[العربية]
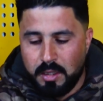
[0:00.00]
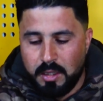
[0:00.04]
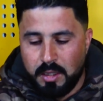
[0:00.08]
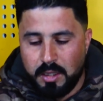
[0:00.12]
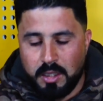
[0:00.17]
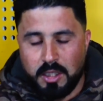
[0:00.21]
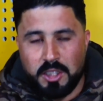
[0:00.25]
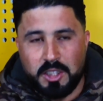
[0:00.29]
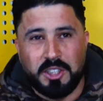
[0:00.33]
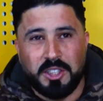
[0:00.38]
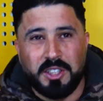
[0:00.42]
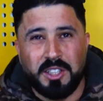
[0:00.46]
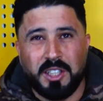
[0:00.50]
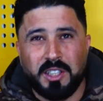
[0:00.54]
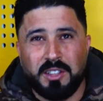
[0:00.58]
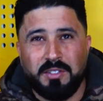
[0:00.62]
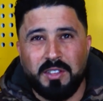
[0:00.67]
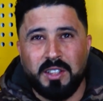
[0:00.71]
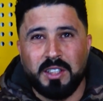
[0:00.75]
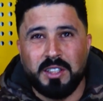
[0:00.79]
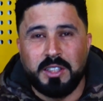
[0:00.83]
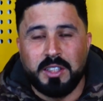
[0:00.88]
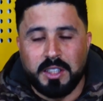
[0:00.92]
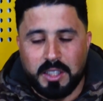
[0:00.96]
آه، شاركت
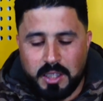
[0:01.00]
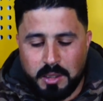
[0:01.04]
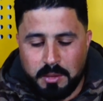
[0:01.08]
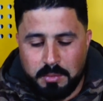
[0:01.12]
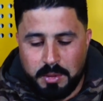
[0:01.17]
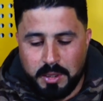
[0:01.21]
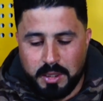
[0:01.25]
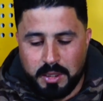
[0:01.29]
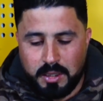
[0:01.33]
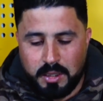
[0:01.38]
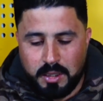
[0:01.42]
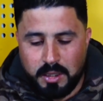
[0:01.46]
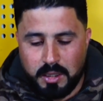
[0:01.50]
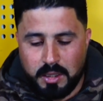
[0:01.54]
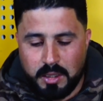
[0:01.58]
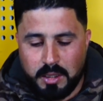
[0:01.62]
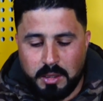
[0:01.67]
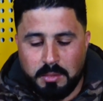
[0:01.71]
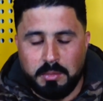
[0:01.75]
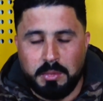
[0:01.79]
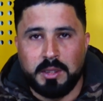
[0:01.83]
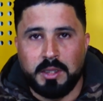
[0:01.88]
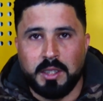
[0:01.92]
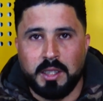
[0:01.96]
في الانتخابات
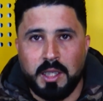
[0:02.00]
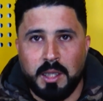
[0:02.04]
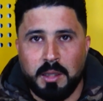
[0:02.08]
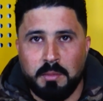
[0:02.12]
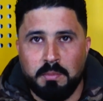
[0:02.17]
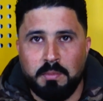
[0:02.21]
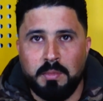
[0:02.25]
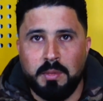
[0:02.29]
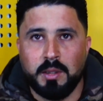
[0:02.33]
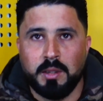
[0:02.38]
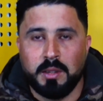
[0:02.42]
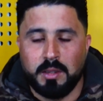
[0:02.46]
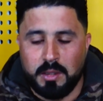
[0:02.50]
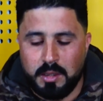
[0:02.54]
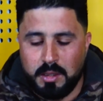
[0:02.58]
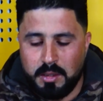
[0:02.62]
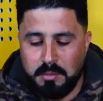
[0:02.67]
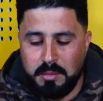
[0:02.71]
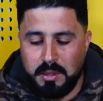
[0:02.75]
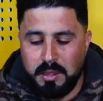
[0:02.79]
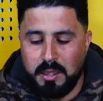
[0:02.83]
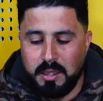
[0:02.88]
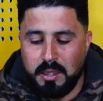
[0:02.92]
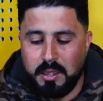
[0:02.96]
آه، بطلب آه،
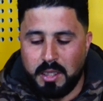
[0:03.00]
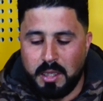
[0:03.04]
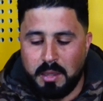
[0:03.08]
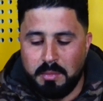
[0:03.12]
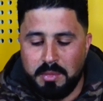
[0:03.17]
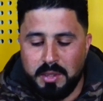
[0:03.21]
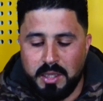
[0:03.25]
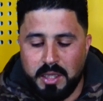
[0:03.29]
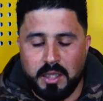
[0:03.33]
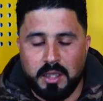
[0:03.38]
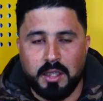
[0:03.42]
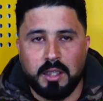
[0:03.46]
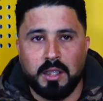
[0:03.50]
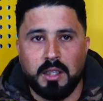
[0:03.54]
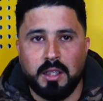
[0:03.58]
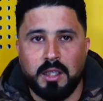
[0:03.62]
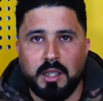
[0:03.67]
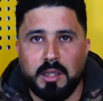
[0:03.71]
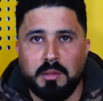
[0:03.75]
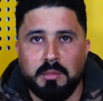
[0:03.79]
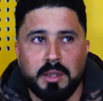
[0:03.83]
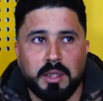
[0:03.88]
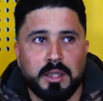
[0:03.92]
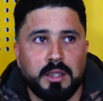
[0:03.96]
من أبناء
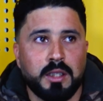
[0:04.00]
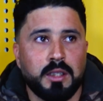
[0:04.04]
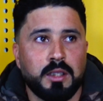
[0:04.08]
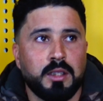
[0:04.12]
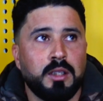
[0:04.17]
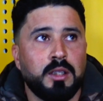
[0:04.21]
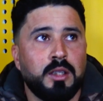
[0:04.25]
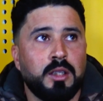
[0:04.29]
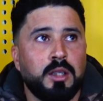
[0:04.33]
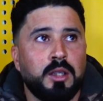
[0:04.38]
العمادة